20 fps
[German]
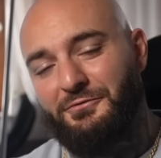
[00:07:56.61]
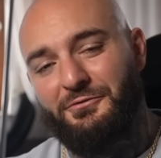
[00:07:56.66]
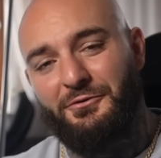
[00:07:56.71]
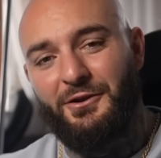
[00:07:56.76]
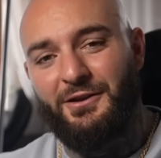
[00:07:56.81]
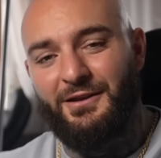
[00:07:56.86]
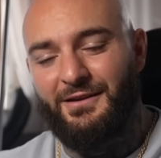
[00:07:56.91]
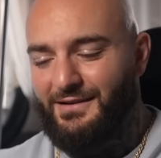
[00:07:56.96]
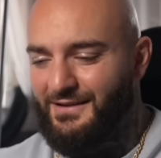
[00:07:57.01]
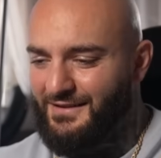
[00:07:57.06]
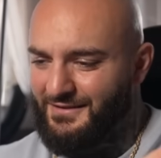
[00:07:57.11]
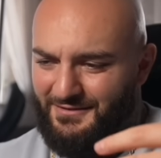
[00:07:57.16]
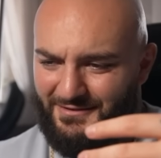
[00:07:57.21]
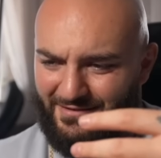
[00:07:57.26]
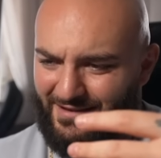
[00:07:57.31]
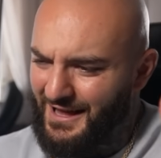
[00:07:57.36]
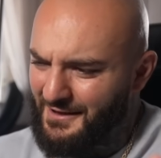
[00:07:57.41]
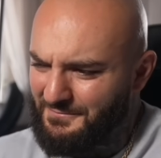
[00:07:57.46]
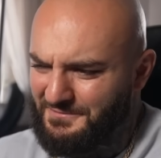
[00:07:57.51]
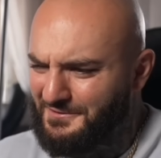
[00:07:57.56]
Freunde, das
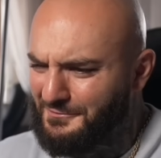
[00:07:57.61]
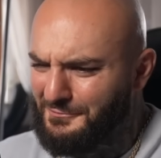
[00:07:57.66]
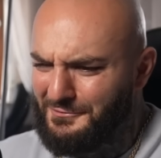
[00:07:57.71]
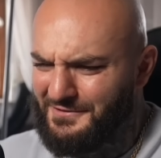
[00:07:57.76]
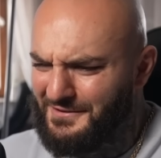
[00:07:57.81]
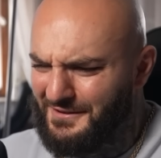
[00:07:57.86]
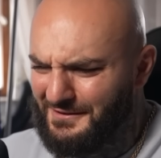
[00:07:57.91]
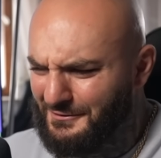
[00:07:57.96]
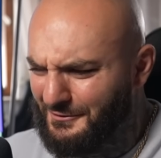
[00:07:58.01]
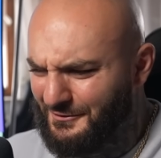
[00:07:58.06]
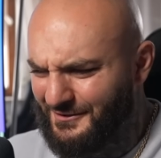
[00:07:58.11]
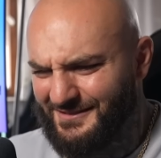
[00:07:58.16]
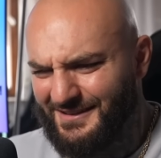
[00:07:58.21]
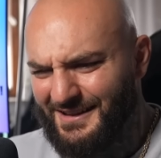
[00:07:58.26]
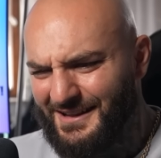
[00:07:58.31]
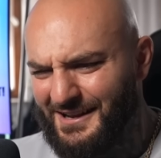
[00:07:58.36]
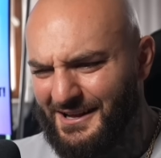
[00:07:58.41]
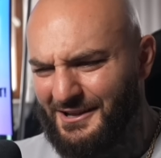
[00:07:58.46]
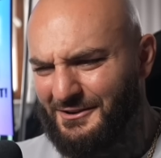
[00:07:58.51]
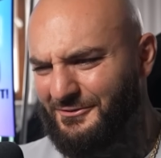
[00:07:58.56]
ist absolut sinnlos.
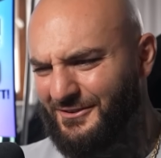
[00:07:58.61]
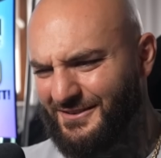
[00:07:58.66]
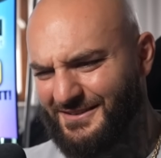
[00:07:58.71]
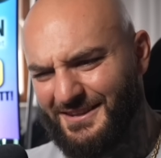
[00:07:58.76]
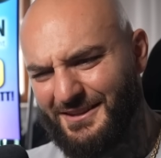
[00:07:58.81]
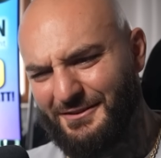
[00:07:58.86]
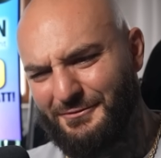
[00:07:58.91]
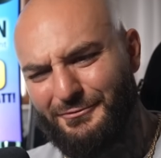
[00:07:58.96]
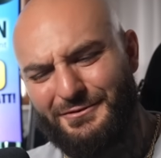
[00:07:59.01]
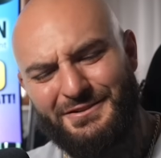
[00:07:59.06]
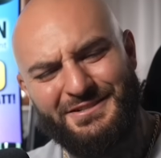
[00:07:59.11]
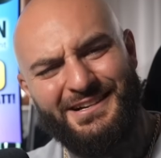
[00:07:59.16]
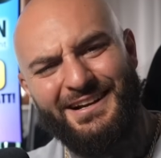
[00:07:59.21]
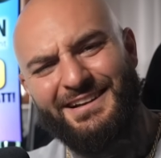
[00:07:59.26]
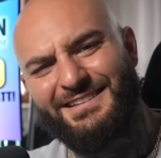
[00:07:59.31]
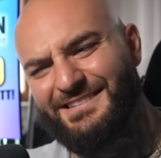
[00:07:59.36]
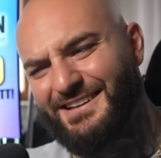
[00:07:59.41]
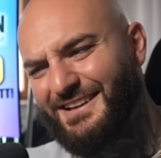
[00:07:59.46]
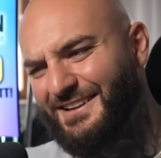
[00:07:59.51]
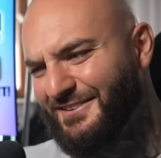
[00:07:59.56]
Keine Ahnung, was das für ein
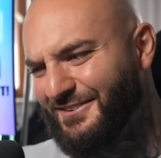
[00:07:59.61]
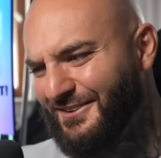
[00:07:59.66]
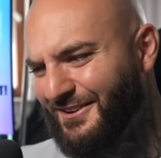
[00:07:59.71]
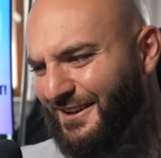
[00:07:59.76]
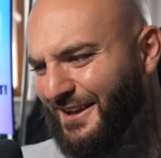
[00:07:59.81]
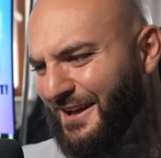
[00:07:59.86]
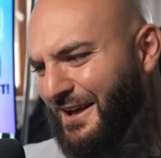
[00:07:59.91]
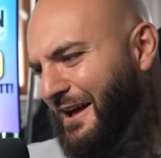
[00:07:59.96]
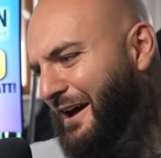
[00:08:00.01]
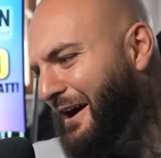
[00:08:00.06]
Scheiß sein soll.